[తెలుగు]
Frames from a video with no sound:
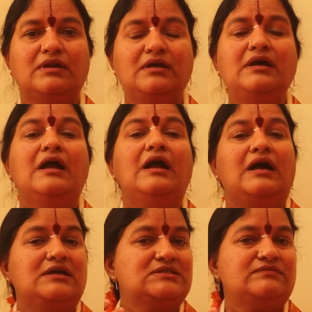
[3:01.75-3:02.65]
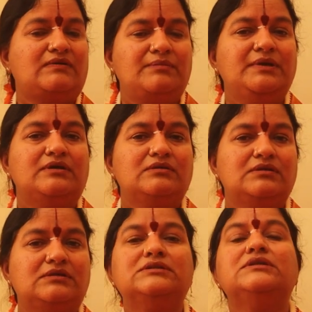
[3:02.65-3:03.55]
వలన ఆ స్వామి
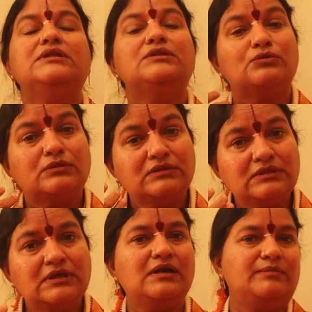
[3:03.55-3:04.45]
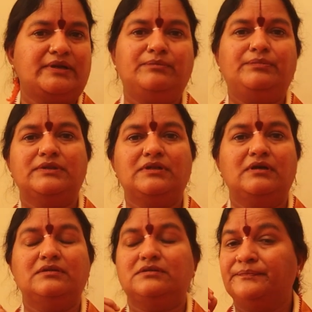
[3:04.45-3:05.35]
అనుగ్రహాన్ని తొందరగా మనం
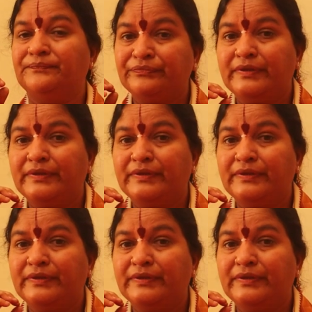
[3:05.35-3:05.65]
పొందగలుగుతాం